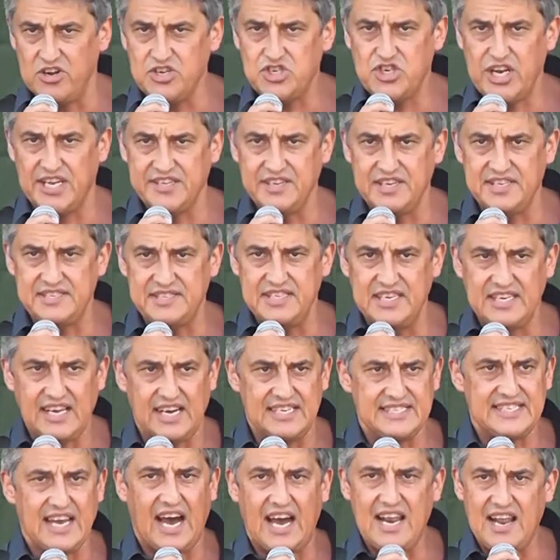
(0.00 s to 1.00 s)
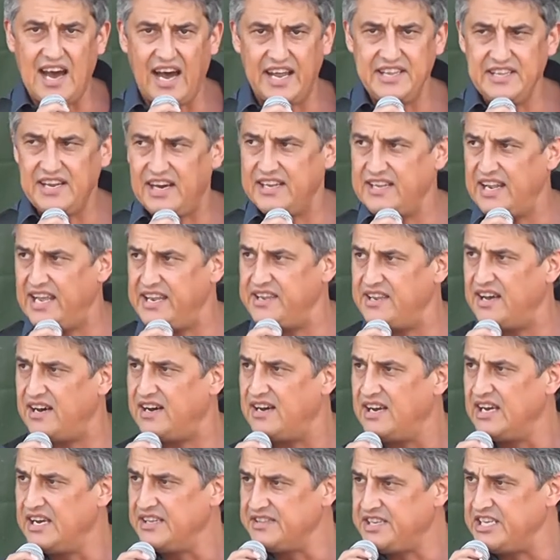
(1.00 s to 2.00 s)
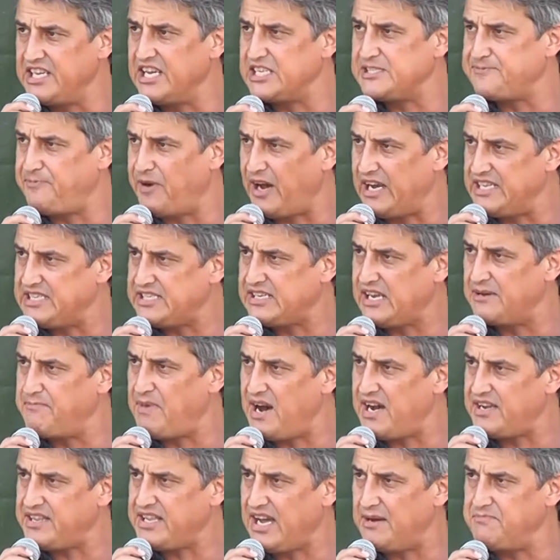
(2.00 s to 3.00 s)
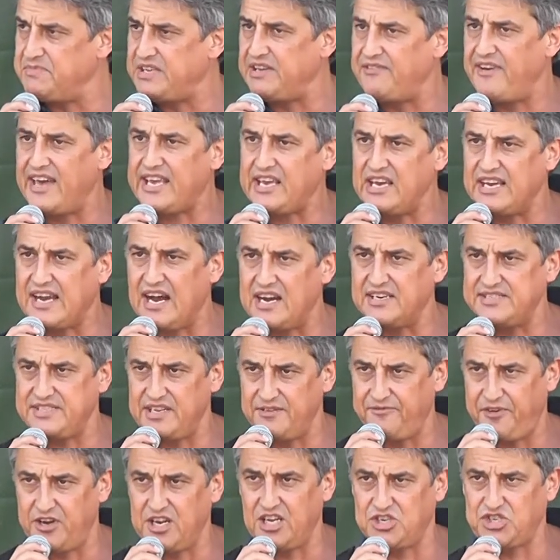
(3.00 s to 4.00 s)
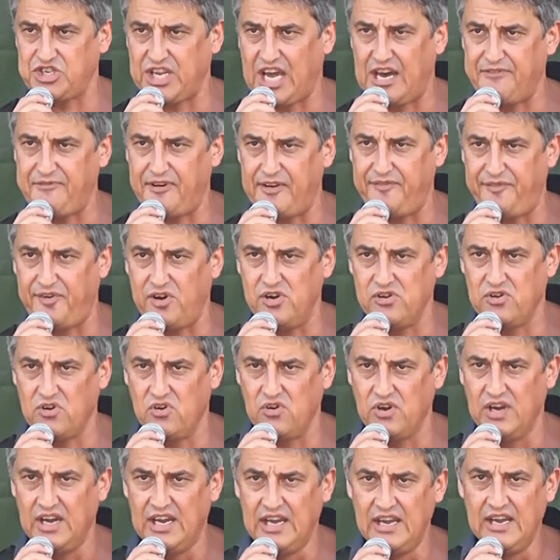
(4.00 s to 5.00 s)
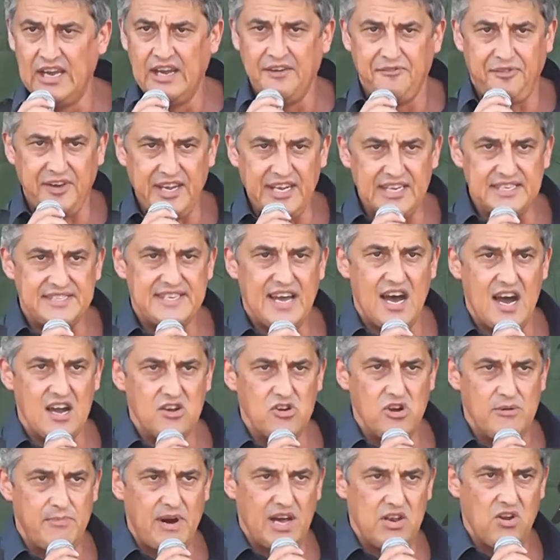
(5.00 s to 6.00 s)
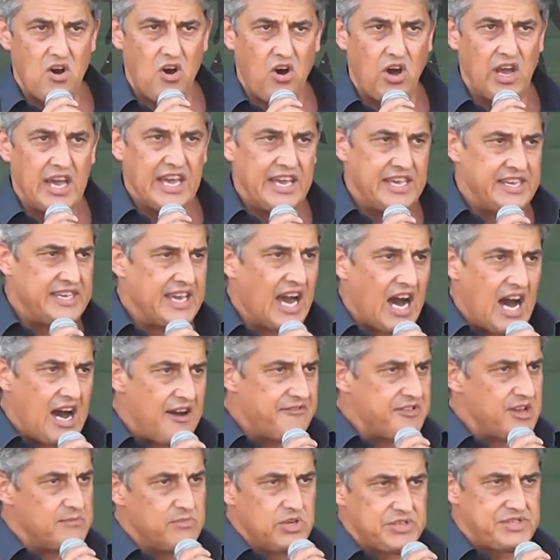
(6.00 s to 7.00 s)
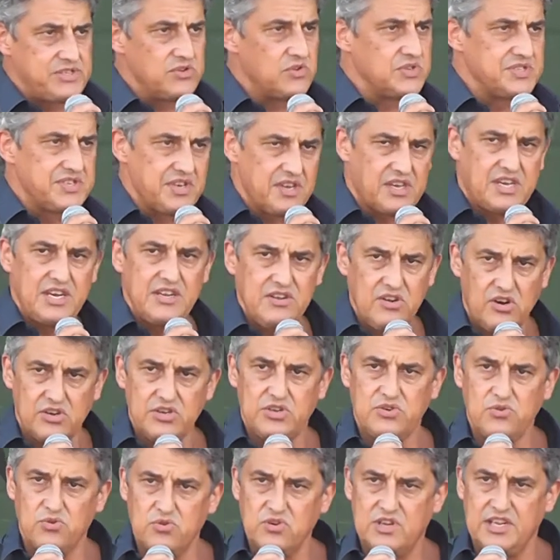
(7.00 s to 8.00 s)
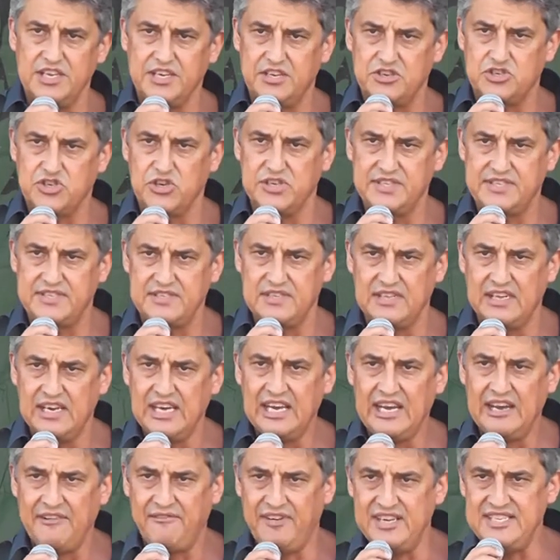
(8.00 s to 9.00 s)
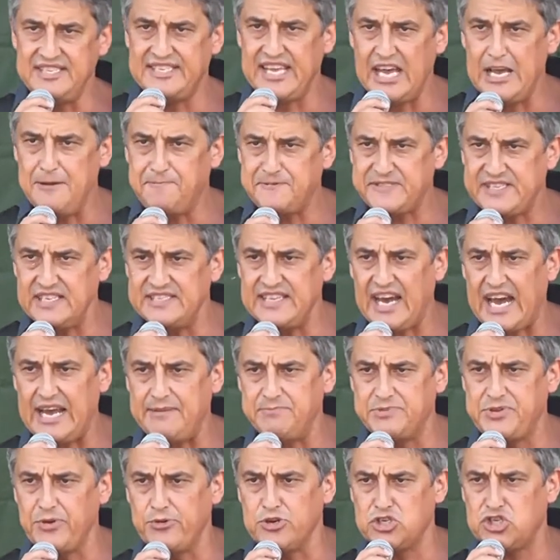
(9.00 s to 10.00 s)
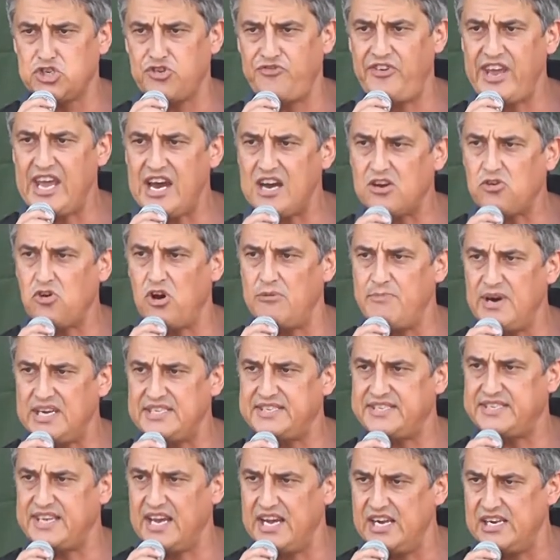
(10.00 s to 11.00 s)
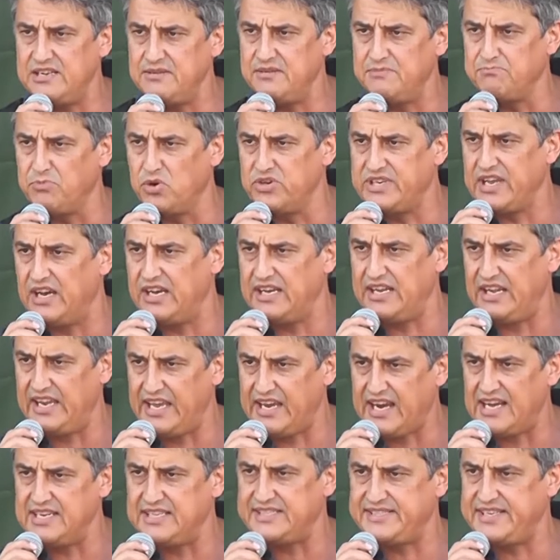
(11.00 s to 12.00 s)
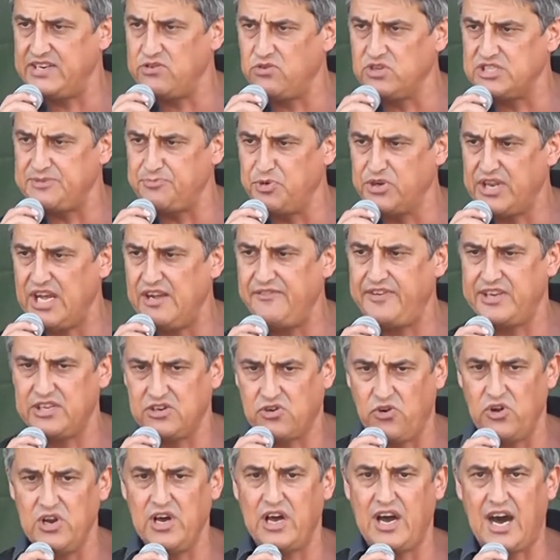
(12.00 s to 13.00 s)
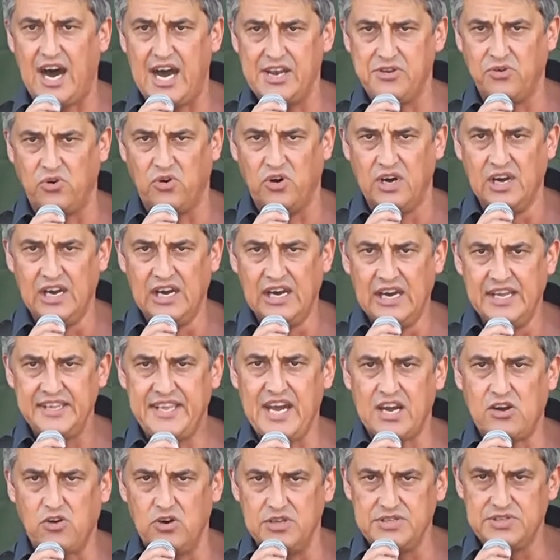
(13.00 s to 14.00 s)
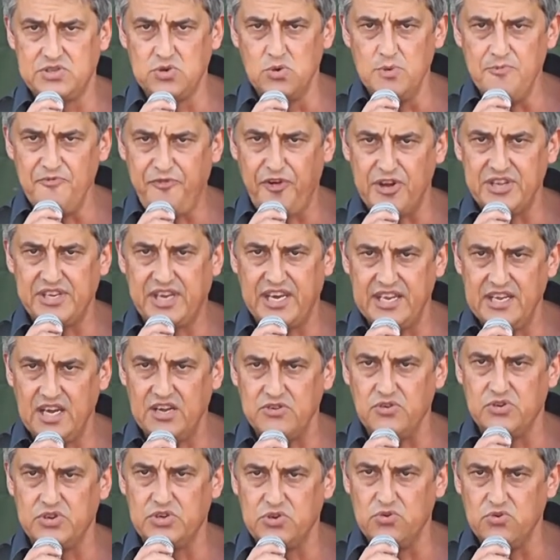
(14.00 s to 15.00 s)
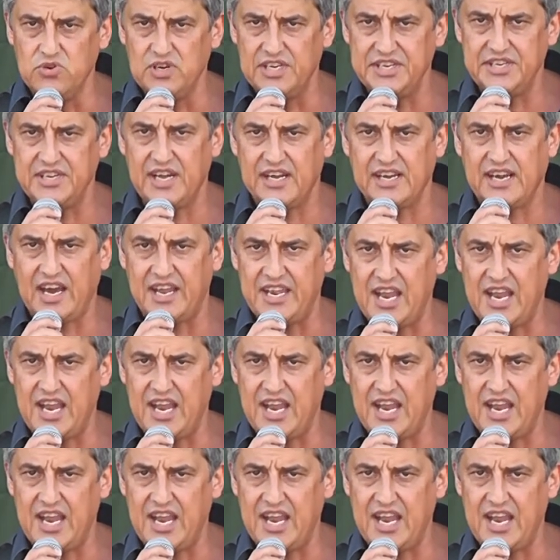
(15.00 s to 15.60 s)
Deutschland ist nicht als alle anderen Länder, die das bereits gemacht haben, die weggegangen sind von der Strafverfolgung. Viele sagen immer noch, ja, wir müssen unsere Kinder und Jugendliche schützen. Wenn selbst in einem so schwer kommerziellen äh, Legalisierungsmodell wie in Colorado der Konsum von Kindern und Jugendlichen an